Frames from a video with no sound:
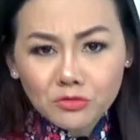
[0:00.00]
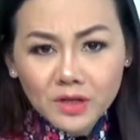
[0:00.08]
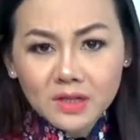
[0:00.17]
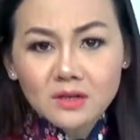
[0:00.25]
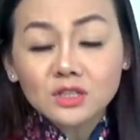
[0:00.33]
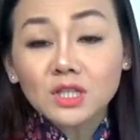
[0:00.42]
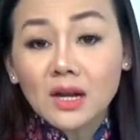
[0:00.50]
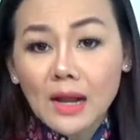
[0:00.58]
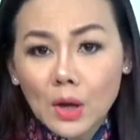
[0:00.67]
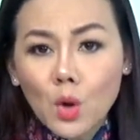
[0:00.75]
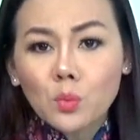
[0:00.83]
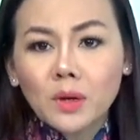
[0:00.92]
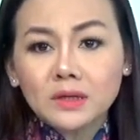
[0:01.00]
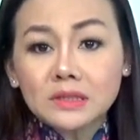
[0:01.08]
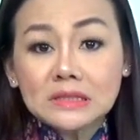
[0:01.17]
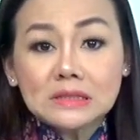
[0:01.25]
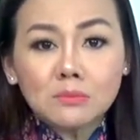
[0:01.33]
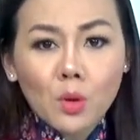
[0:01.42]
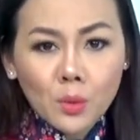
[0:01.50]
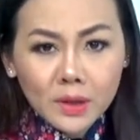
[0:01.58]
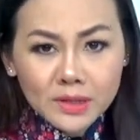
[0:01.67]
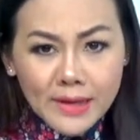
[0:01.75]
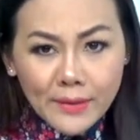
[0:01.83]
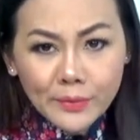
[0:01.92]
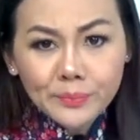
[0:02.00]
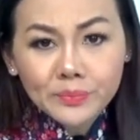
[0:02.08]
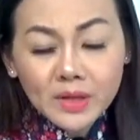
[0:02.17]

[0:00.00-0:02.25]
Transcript: về nước chính là Cục lãnh sự Bộ Ngoại giao.